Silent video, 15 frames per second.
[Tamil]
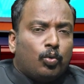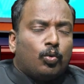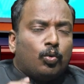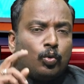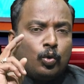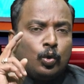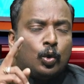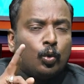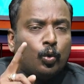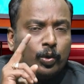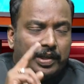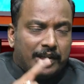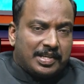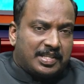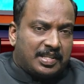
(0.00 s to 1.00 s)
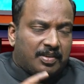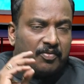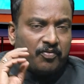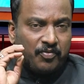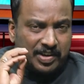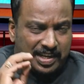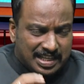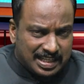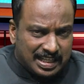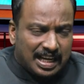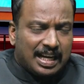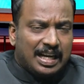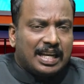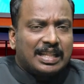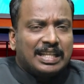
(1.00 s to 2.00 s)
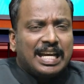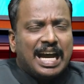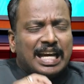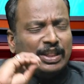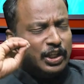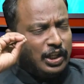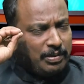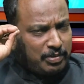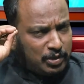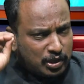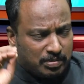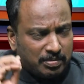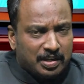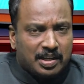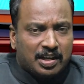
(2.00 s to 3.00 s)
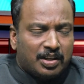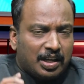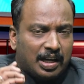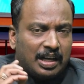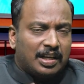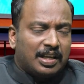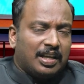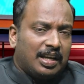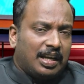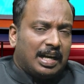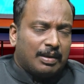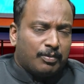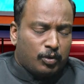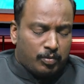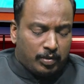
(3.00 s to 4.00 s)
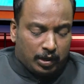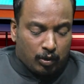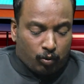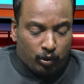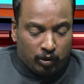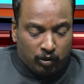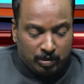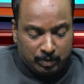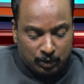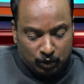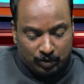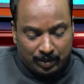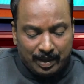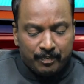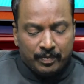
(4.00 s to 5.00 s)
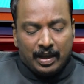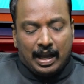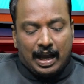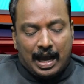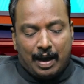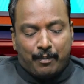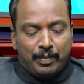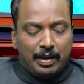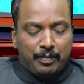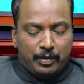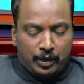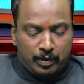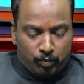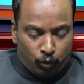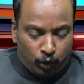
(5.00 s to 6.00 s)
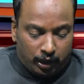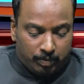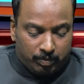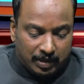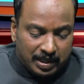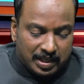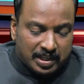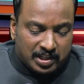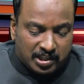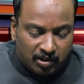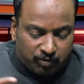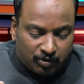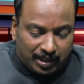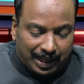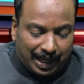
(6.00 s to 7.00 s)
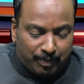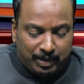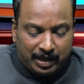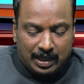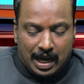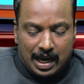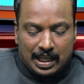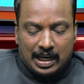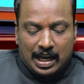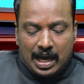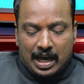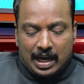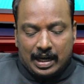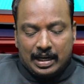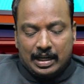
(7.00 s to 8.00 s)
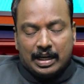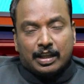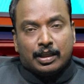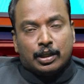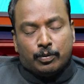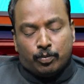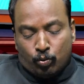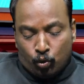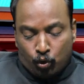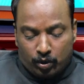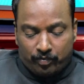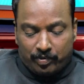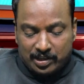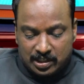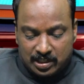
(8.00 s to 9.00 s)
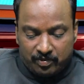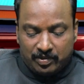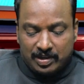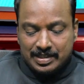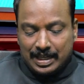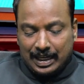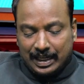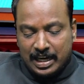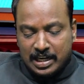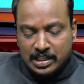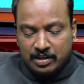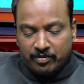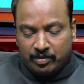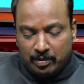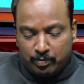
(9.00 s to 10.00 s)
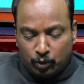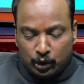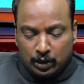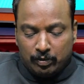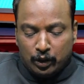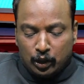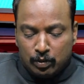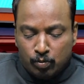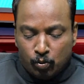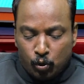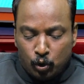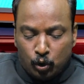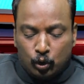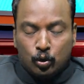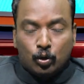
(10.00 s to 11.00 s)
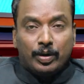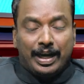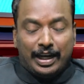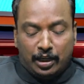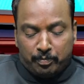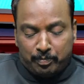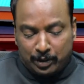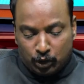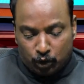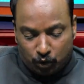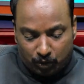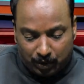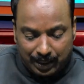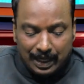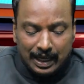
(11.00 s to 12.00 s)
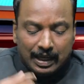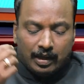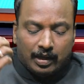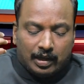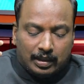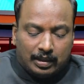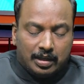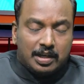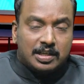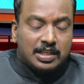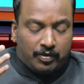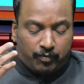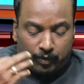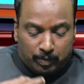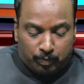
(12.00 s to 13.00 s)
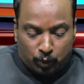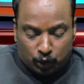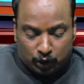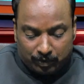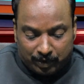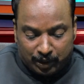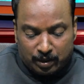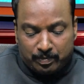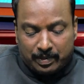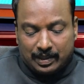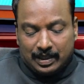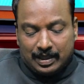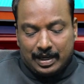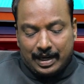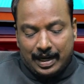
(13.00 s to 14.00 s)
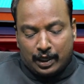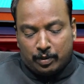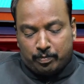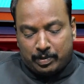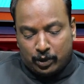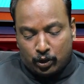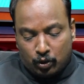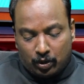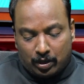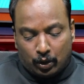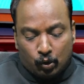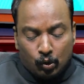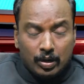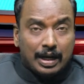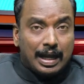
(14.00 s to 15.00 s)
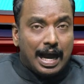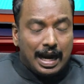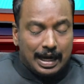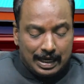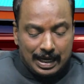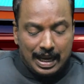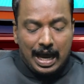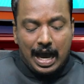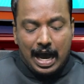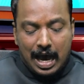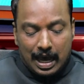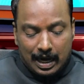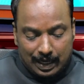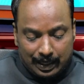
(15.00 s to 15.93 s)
டூ இயர்ஸ் ஃப்ரெஷர்ல இருந்து அதிகபட்சம் இரண்டு ஆண்டுகள் அனுபவம் இருக்கக்கூடியவங்க மட்டும்தான் அப்ளை பண்ண முடியும் ஷிஃப்ட் டைமிங் காலையில ஆறரைல இருந்து மூணு ஃபர்ஸ்ட் ஷிஃப்ட் செகண்ட் ஷிஃப்ட்டை பொறுத்த வரைக்கும் மூணு டு நைட்டு பதினொன்றரை தேர்ட் ஷிஃப்ட்டை பொறுத்த வரைக்கும் பார்த்தீங்கன்னா நைட்டு பதினொன்றரை டு காலையில் ஆறரை